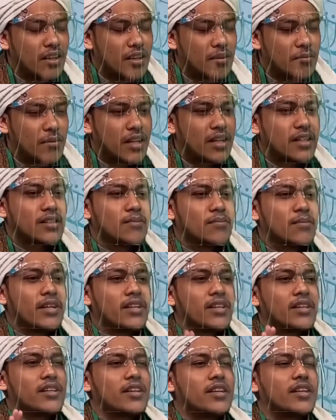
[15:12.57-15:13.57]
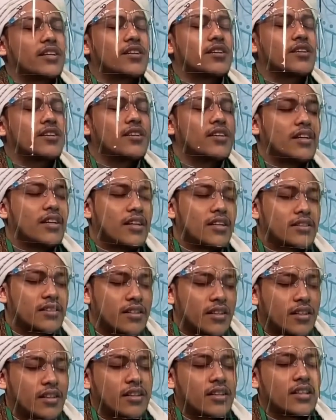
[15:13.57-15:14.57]
maka sebaiknya kita
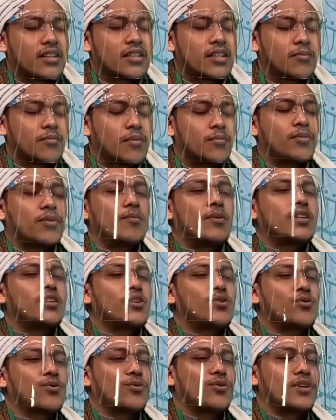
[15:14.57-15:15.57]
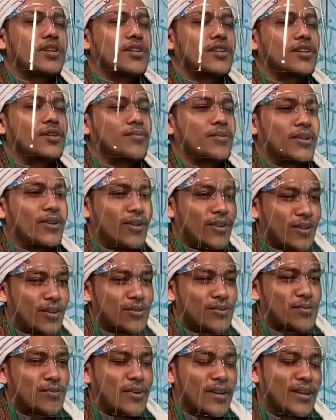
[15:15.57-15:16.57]
senantiasa memperbanyak syukur kita kepada Allah
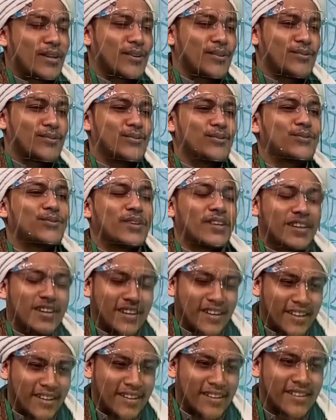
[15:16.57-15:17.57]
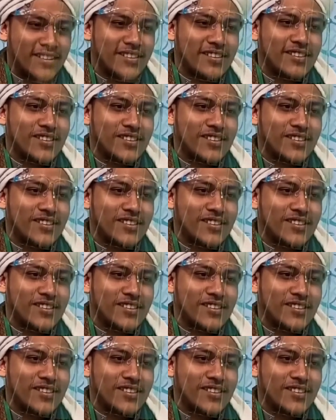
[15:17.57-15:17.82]
Subhanahu wa taala.